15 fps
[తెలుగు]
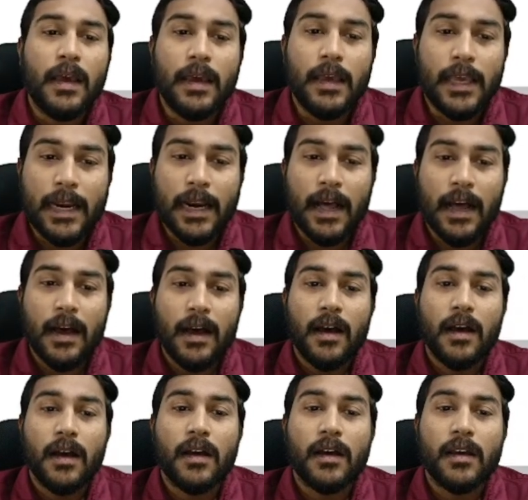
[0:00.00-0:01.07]
ఇక్కడ
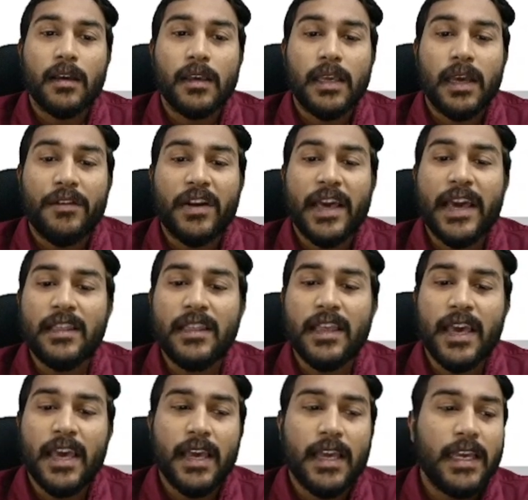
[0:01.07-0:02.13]

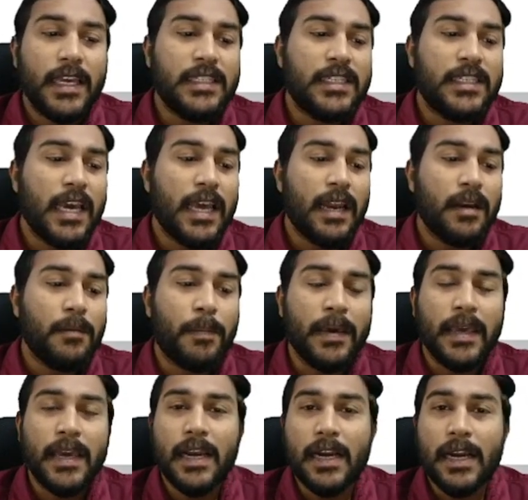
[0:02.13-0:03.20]
ఎవరైతే ఈ జేఎల్
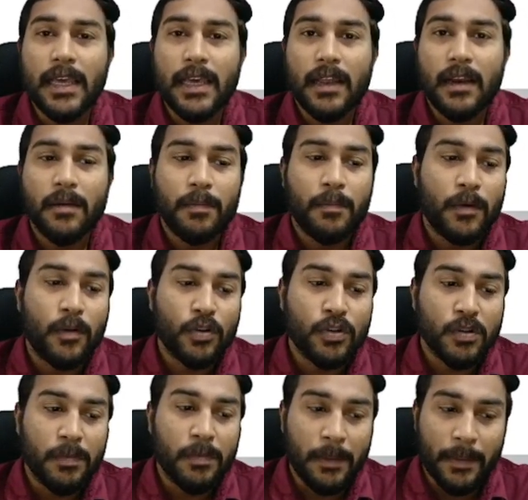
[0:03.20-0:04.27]
పిఎల్ డిఎల్
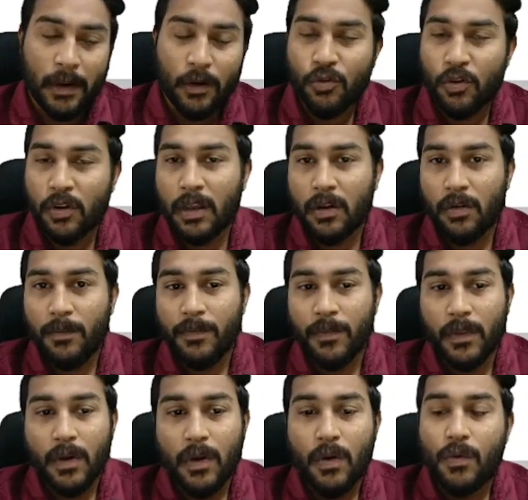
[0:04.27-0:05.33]
కోసం ప్రిపేర్ అవుతున్నారో
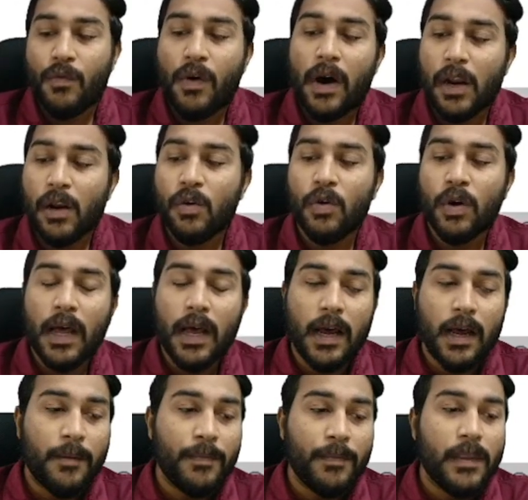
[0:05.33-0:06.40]
వాళ్ళు కూడా
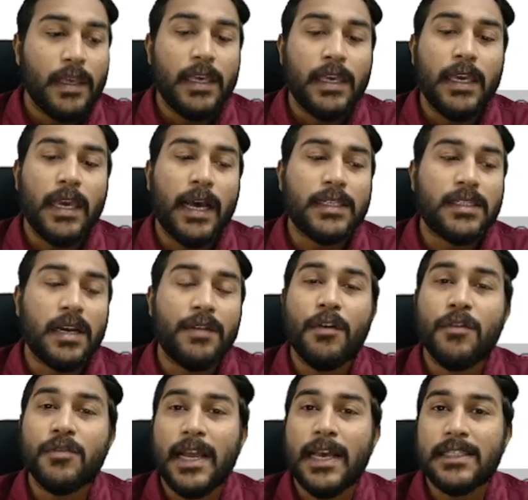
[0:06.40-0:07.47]
ఈ అసిస్టెంట్
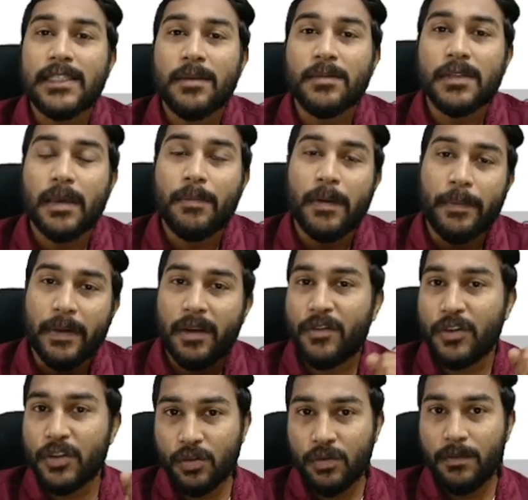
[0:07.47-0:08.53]
ప్రొఫెసర్ ఎగ్జామ్స్కి ప్రిపేర్
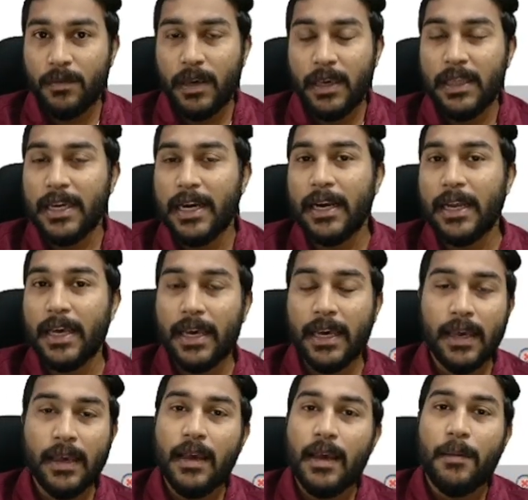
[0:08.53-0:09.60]
అవ్వచ్చు ఎందుకంటే
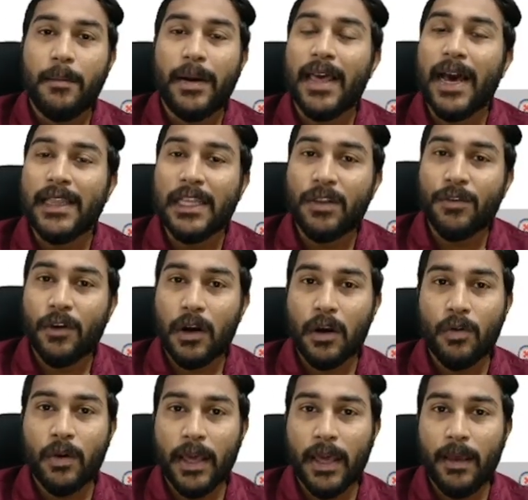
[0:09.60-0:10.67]
మనకి అతి
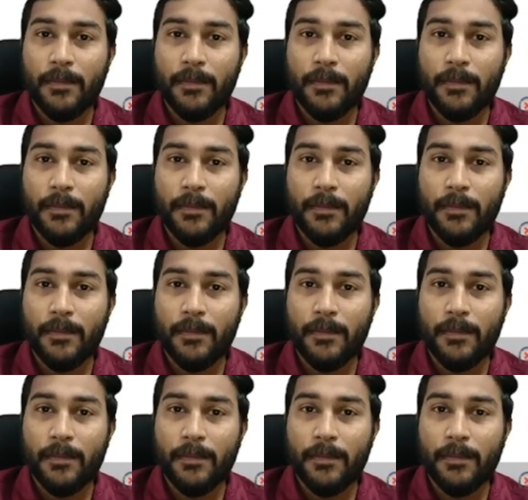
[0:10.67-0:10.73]
త్వరలోనే